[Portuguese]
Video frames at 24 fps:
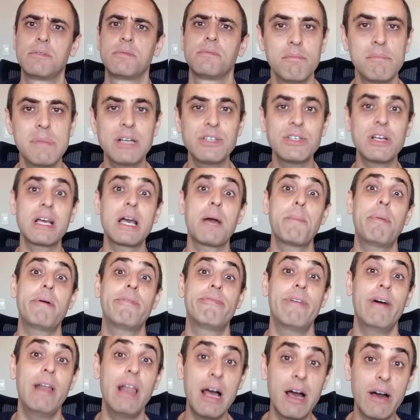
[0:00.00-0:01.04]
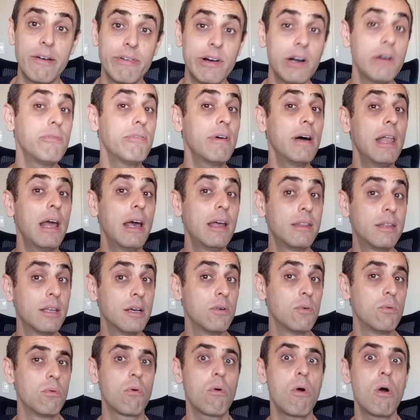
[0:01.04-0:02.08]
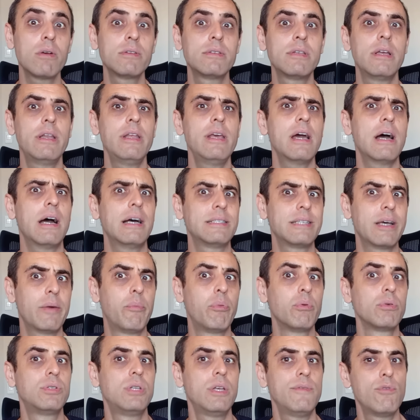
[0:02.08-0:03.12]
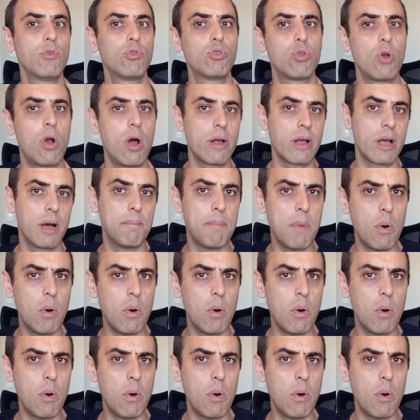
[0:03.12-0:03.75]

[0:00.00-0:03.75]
Mas já que é para falar, vamos falar então. Qual seria essa possível troca?